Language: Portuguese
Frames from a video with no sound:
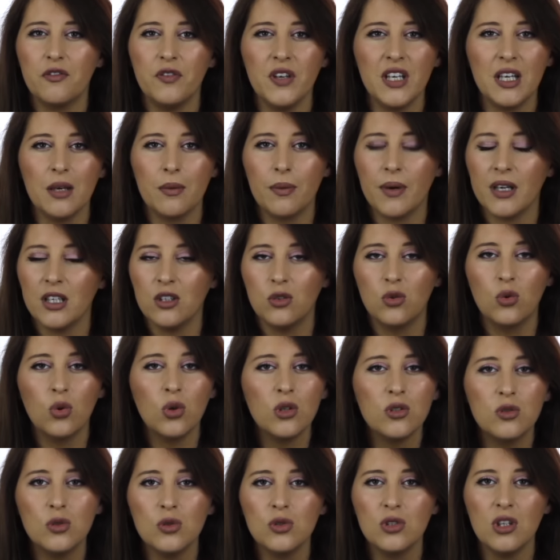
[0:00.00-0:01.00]
fica bem
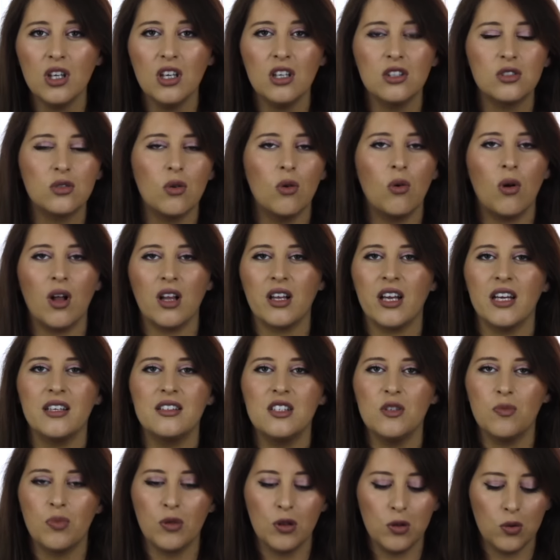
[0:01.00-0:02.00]
todos os dias com qualquer
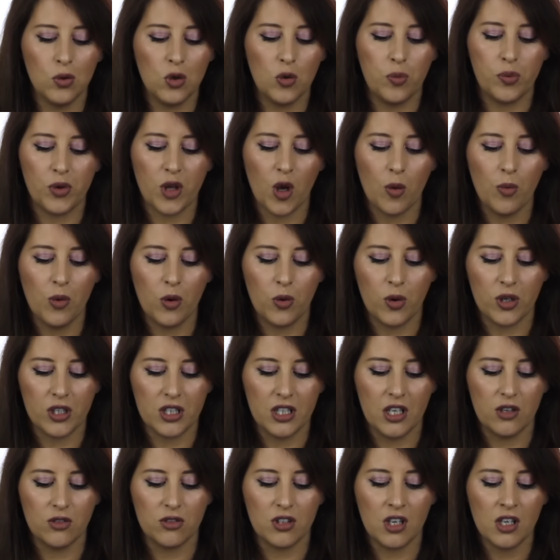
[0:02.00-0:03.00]
tipo de look porque é uma cor
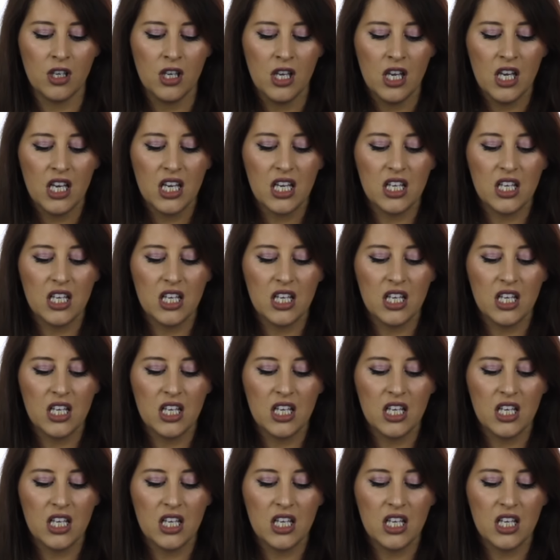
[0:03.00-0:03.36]
neutra